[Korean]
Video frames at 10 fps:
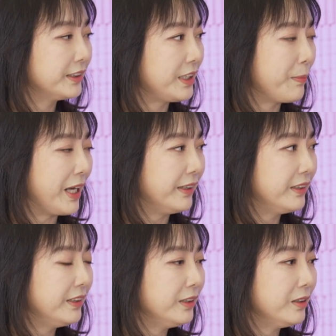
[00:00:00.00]
그에
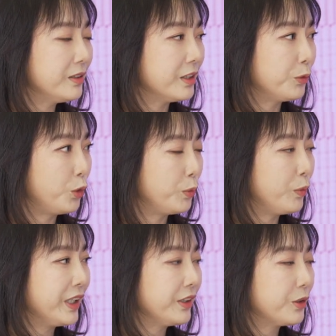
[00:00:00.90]
맞는
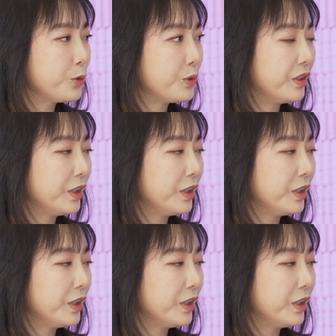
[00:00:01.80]
돌봄 환경 조성이